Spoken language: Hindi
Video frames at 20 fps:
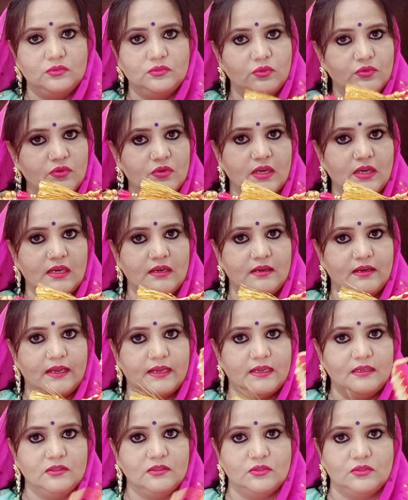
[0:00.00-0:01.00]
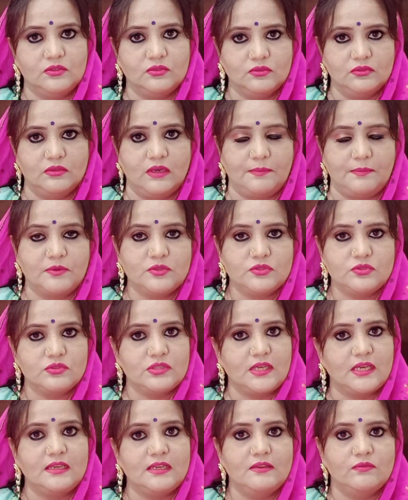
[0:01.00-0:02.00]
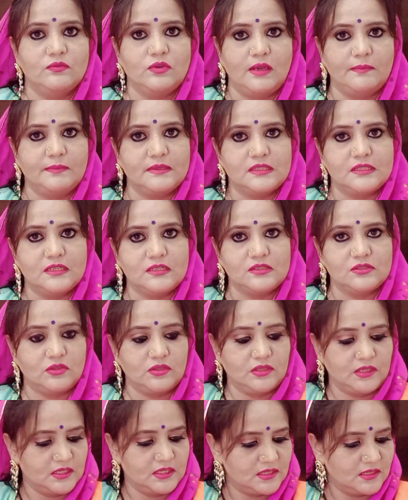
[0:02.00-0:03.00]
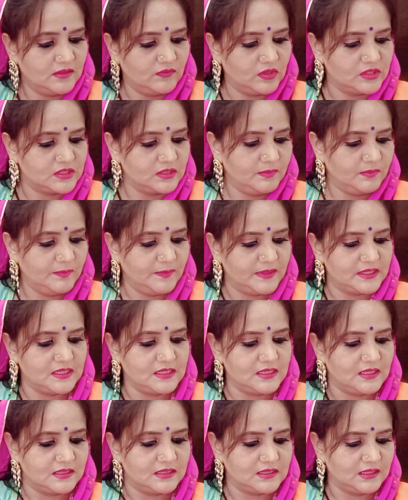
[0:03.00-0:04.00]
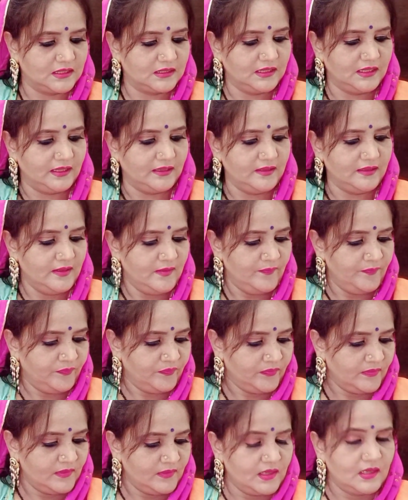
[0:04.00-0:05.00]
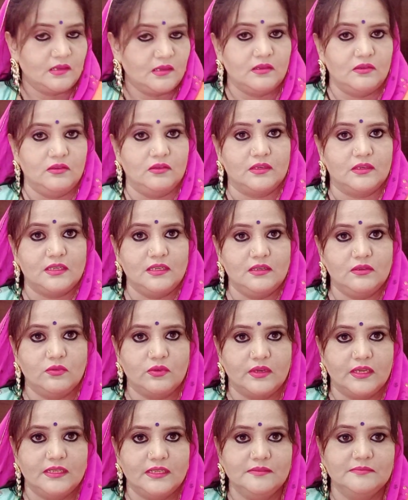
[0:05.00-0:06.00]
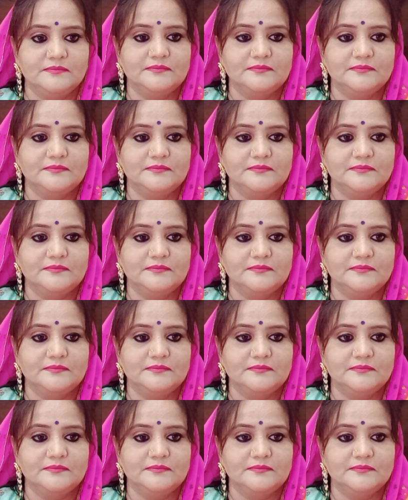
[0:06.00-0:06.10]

दोनों कलर है तो आपको जो चाहिए वो आप स्क्रीन शॉट खींच कर व्हाट्सएप पर मैसेज कर सकते हैं और ये हो गई